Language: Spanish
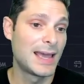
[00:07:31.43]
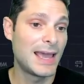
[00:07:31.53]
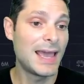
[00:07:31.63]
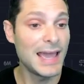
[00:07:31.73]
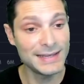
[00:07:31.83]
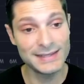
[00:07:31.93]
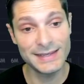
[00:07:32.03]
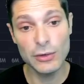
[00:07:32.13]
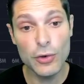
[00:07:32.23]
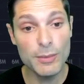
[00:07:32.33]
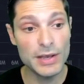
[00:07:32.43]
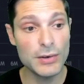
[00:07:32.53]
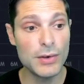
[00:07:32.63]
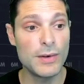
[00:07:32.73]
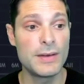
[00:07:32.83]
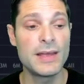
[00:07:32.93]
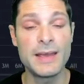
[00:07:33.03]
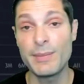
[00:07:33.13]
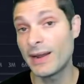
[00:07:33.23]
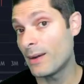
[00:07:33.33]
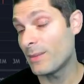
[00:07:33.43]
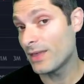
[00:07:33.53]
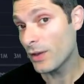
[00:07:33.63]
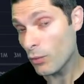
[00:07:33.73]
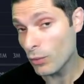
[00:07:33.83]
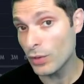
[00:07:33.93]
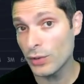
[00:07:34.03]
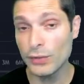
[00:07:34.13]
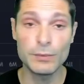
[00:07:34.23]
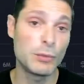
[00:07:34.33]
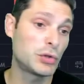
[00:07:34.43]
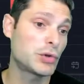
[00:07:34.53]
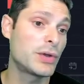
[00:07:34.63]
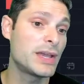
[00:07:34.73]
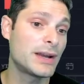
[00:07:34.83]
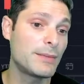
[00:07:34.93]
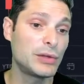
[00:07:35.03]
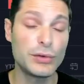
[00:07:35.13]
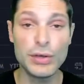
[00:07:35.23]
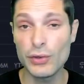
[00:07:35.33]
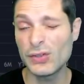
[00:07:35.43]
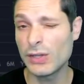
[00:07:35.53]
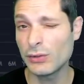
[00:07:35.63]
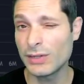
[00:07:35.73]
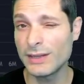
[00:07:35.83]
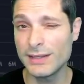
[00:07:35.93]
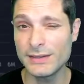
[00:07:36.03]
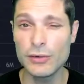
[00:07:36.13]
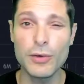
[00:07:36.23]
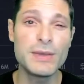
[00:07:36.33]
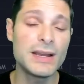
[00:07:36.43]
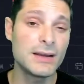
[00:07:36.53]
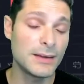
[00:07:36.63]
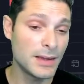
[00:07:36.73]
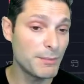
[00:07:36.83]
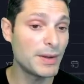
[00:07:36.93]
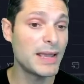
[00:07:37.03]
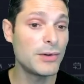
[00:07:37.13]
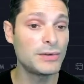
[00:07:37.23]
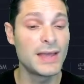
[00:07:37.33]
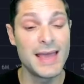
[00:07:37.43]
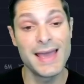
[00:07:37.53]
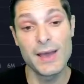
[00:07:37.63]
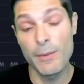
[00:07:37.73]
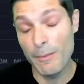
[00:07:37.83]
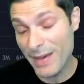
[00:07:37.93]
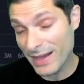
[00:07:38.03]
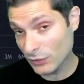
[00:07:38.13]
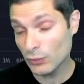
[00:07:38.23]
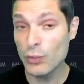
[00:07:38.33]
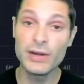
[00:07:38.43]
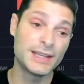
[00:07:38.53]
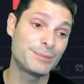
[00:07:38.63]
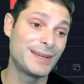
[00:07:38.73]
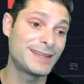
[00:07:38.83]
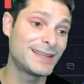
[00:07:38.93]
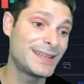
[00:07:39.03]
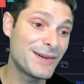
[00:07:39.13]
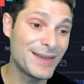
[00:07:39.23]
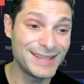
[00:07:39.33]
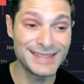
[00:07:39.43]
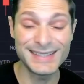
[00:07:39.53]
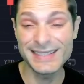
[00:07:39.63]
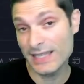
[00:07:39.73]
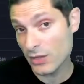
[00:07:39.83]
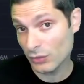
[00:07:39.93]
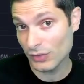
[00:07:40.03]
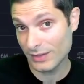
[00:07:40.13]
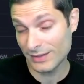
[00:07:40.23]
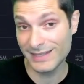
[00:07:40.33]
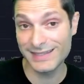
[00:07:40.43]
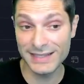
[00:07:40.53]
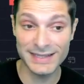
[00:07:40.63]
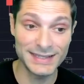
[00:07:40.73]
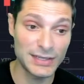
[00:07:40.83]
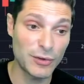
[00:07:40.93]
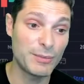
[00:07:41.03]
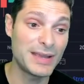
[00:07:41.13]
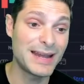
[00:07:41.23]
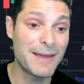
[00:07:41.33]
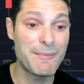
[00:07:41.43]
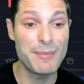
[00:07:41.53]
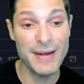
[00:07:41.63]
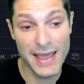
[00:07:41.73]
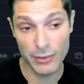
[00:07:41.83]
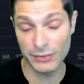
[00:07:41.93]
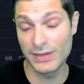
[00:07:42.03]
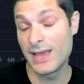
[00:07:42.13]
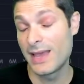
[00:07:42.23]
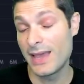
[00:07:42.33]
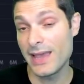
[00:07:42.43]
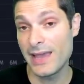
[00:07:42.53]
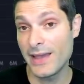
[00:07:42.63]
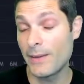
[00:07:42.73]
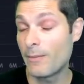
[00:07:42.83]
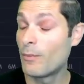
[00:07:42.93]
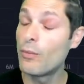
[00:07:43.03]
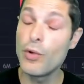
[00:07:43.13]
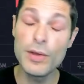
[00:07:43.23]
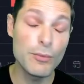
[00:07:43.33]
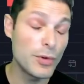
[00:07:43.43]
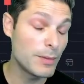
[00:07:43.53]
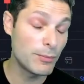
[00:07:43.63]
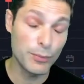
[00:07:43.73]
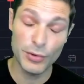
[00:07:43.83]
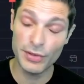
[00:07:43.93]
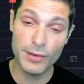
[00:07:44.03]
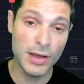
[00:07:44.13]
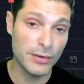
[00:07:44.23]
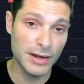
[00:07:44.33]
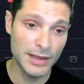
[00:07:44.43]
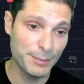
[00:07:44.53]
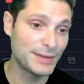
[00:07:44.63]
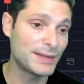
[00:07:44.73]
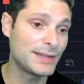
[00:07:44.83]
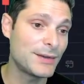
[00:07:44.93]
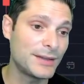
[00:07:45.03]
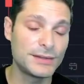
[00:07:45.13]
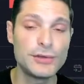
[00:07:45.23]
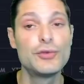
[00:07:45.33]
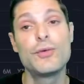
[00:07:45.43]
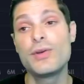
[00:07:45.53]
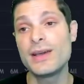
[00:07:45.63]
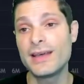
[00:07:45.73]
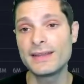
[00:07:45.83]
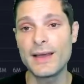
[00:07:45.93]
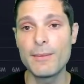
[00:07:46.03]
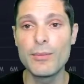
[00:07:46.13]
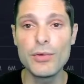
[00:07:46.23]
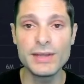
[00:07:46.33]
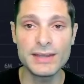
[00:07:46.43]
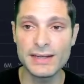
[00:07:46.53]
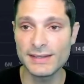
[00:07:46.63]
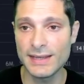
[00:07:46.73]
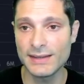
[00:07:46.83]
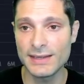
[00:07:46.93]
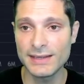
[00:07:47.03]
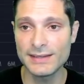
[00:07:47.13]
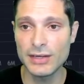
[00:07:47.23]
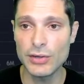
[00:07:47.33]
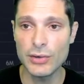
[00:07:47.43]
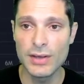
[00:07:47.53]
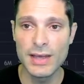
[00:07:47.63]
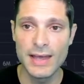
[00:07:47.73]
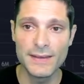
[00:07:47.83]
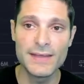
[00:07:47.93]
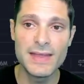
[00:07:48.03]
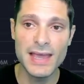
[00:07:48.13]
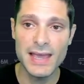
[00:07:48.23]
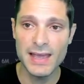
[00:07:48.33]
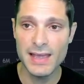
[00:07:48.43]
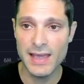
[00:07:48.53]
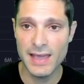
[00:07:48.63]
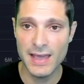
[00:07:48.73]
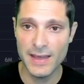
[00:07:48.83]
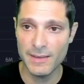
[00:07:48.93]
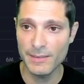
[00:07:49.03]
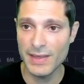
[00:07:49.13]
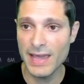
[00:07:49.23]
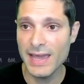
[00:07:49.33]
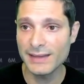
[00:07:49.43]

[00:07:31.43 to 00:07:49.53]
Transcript: Ese número para el mes de julio mostró un incremento de 235 mil empleos versus una expectativa de 765 mil empleos. Eh, muy, muy por debajo de las expectativas y hubo una data muy interesante que salió de, eh, de